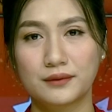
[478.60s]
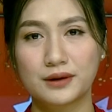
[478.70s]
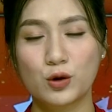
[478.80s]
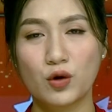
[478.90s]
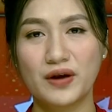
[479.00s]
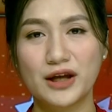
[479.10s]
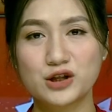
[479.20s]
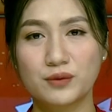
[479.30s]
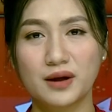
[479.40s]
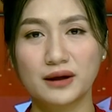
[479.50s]
Thưa quý vị,
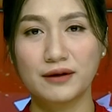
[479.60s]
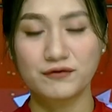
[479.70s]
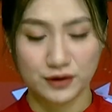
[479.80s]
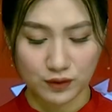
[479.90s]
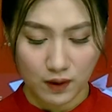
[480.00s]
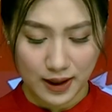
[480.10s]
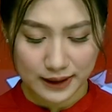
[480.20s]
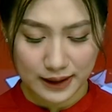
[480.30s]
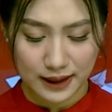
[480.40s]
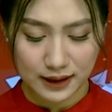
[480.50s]
trong những năm vừa qua
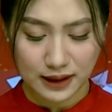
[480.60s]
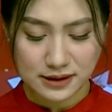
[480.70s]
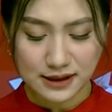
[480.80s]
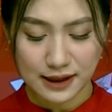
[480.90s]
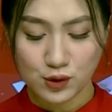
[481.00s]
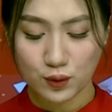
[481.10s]
thì tình trạng du